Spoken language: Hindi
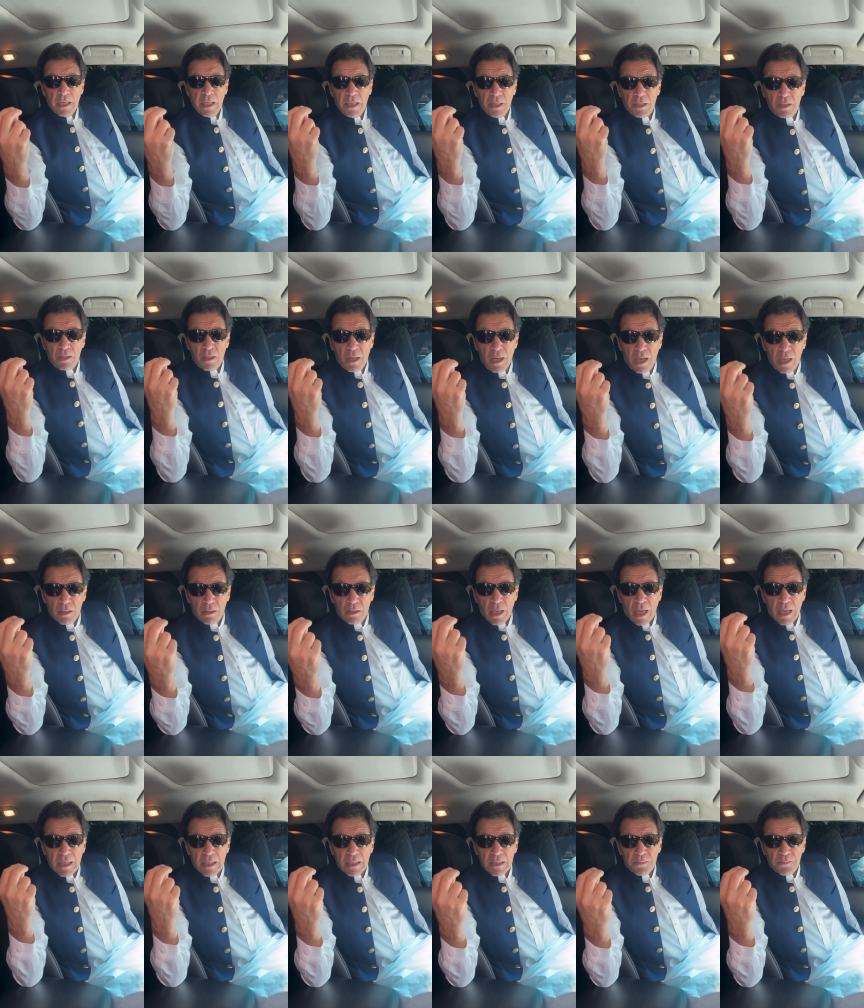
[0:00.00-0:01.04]
इतना
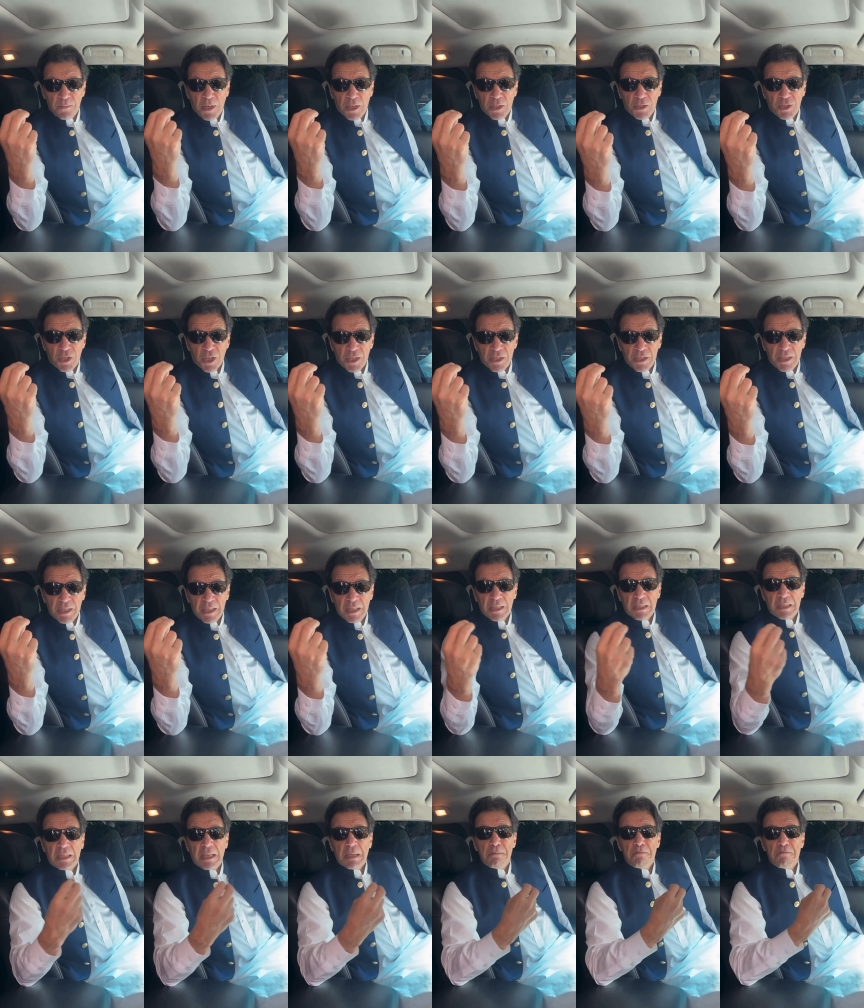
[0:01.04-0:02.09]
ताकतवर
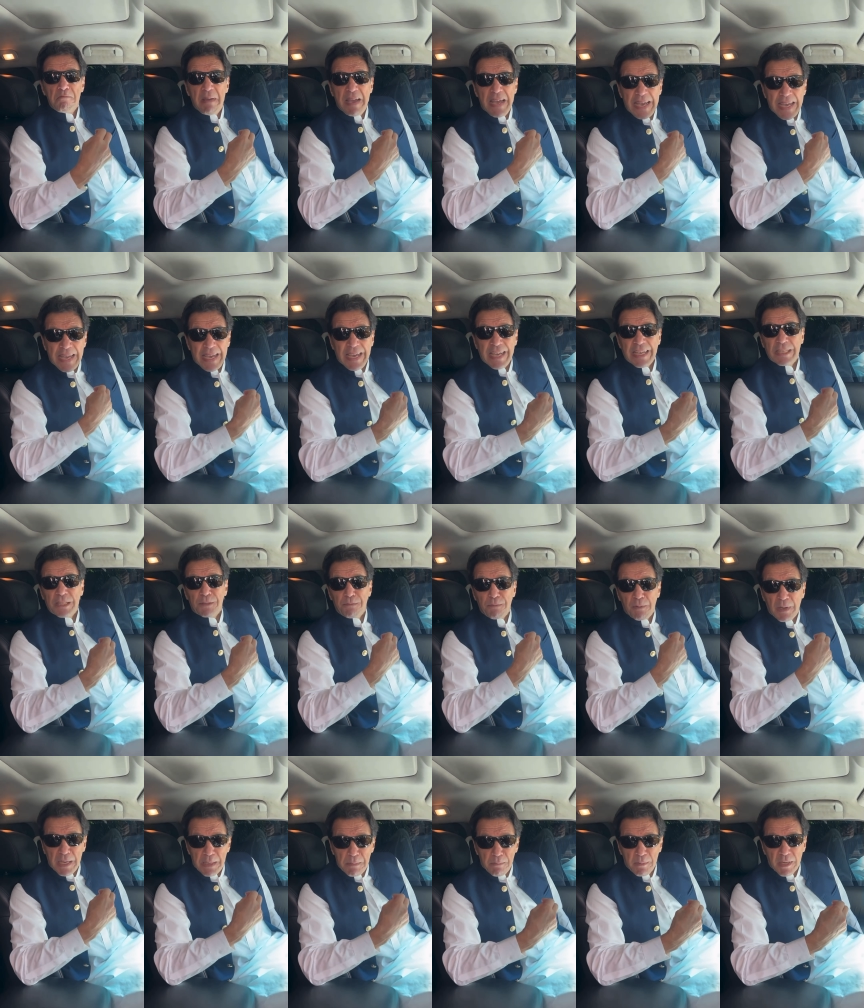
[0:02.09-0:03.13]
शख्सियत कि मैं एक्स
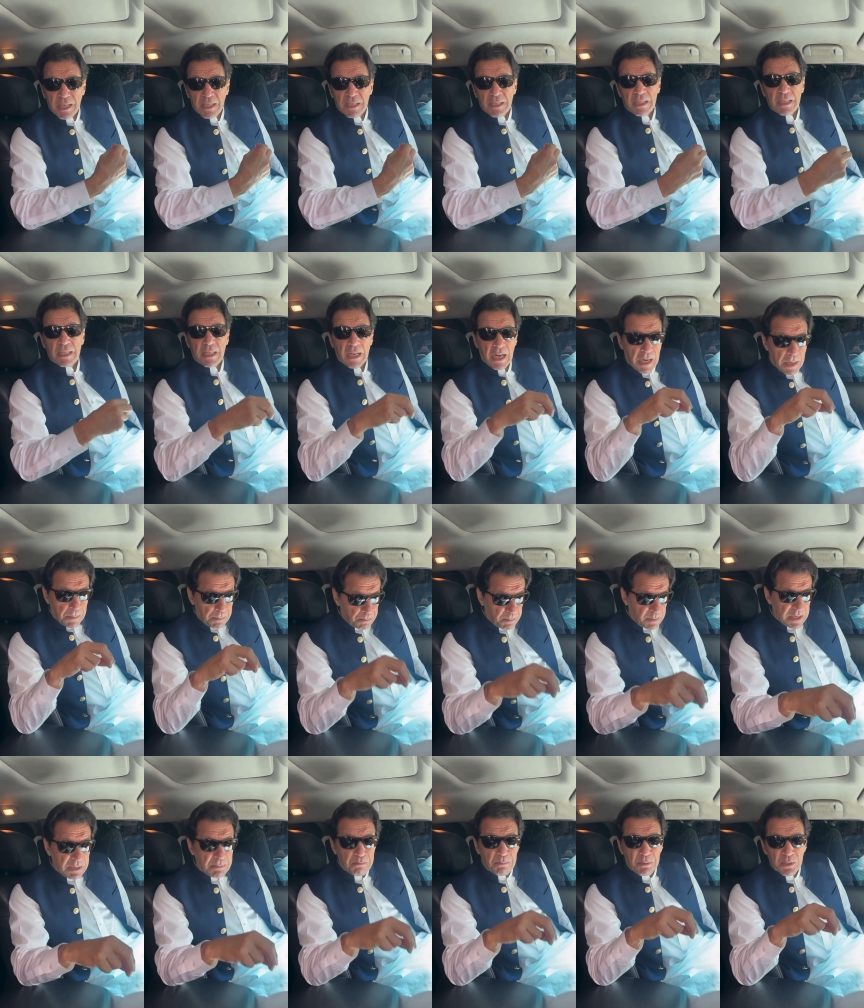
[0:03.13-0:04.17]
प्राइम मिनिस्टर
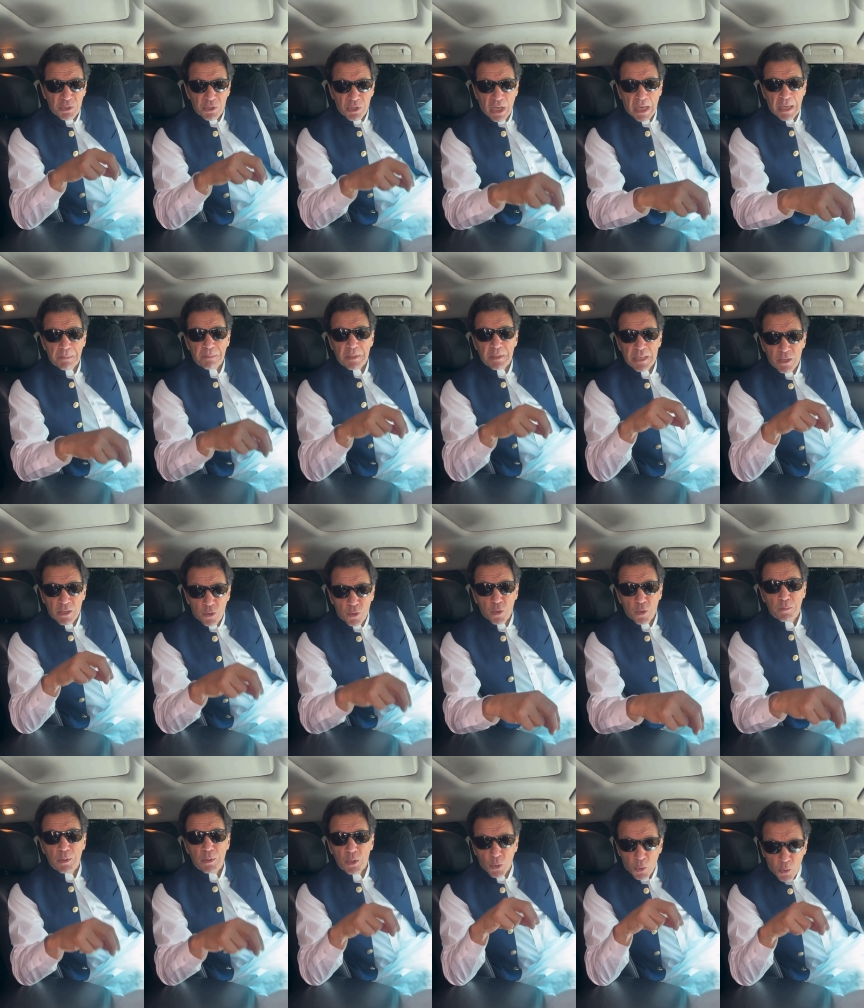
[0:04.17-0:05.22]
अपनी पंजाब की
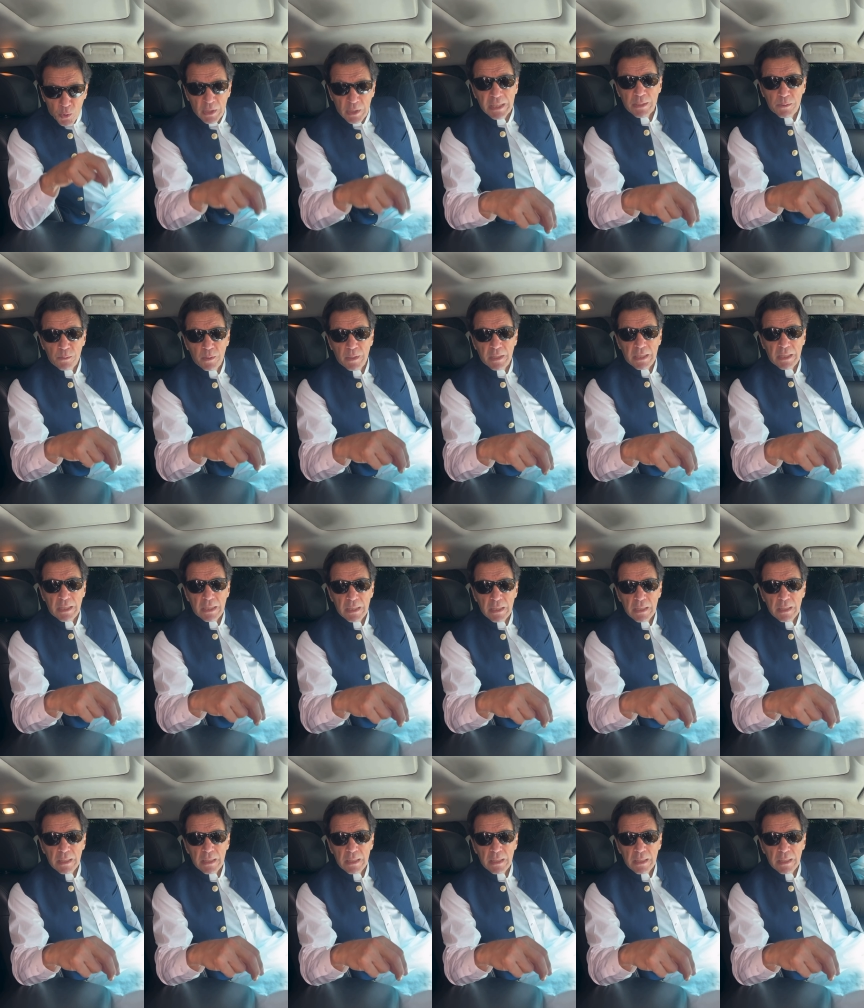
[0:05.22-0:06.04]
हुकूमत होते हुए